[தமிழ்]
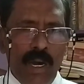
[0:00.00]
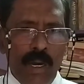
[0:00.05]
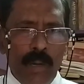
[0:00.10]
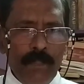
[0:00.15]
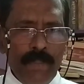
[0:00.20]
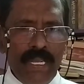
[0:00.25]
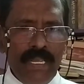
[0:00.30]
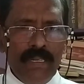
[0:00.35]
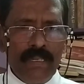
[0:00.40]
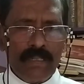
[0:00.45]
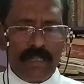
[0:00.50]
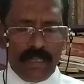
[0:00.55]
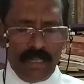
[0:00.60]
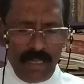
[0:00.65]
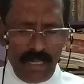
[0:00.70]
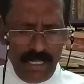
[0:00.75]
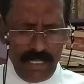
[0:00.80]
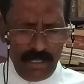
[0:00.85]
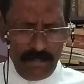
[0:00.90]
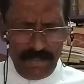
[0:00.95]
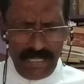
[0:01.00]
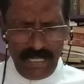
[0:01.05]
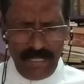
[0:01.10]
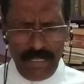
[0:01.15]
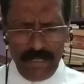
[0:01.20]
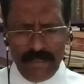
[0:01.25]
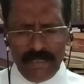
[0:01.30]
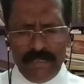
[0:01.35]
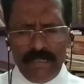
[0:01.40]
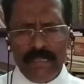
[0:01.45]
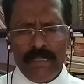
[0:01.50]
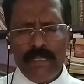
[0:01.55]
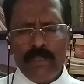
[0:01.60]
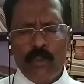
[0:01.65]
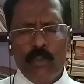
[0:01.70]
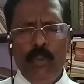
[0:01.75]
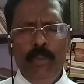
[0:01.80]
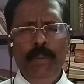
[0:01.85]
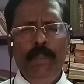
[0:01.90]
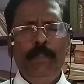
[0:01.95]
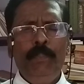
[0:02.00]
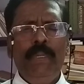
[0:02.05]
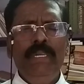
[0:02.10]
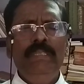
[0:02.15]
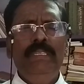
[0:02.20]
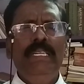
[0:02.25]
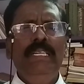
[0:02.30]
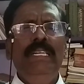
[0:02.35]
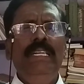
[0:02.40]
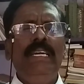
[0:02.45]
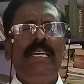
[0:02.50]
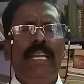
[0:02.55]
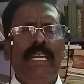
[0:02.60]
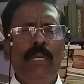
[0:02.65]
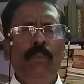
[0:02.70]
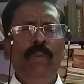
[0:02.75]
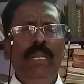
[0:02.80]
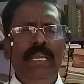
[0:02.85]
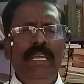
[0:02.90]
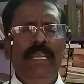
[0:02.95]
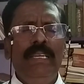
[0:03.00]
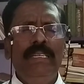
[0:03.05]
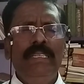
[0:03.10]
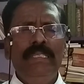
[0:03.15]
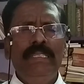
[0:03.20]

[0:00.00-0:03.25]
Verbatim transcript: ஆமேன் ஆண்டவரே தூய்மைப்படுத்துகின்ற கடவுளே